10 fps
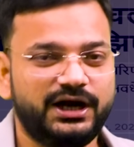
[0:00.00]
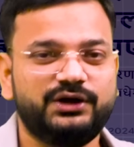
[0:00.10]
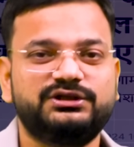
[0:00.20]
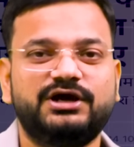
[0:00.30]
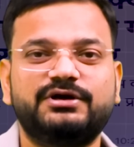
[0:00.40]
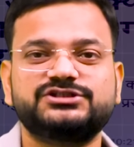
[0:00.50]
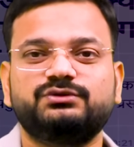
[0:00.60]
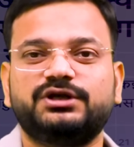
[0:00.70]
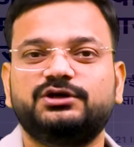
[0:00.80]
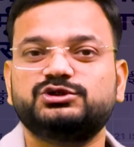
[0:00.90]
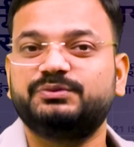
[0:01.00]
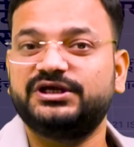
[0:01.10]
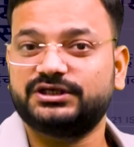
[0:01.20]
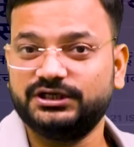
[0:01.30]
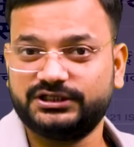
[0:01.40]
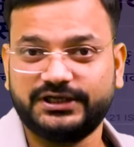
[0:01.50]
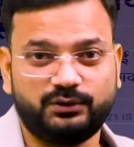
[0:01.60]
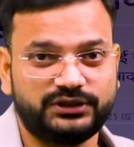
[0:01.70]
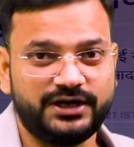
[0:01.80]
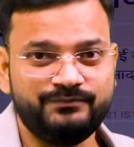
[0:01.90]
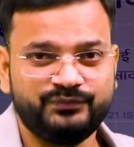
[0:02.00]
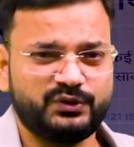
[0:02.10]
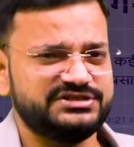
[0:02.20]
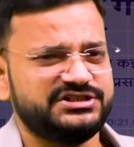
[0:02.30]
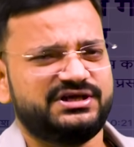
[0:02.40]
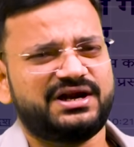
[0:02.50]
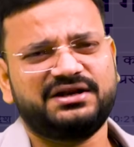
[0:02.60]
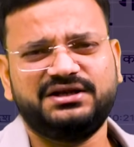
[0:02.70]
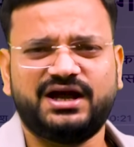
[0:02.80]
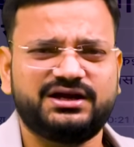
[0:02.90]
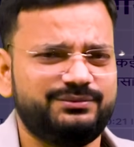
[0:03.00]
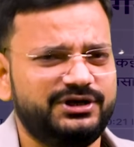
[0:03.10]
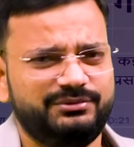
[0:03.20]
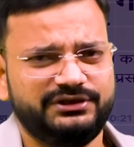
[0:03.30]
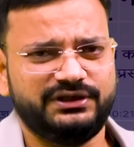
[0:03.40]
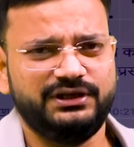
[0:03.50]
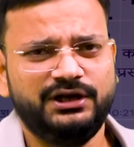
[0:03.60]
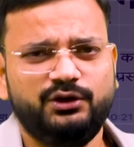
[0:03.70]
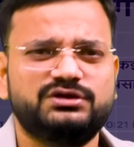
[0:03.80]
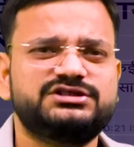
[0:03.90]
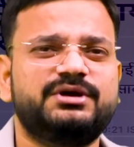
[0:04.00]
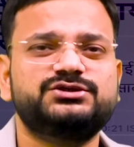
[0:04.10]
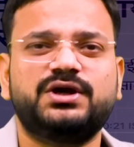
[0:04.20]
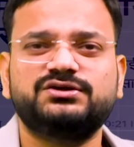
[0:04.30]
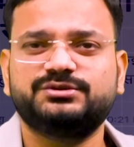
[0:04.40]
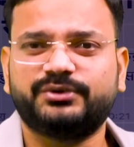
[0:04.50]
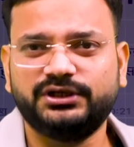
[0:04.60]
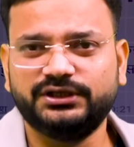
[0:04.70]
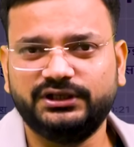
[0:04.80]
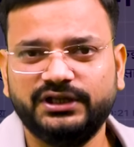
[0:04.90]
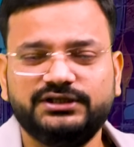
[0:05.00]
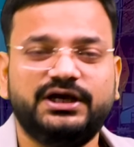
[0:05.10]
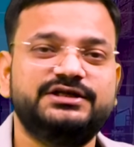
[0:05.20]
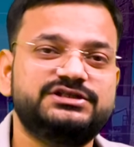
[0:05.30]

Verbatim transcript: अयोध्या वासियों के लिए कुछ बेहतरीन किया होता तो ऐसी करारी हार कभी न मिलती लोकसभा चुनाव से पहले ही यानी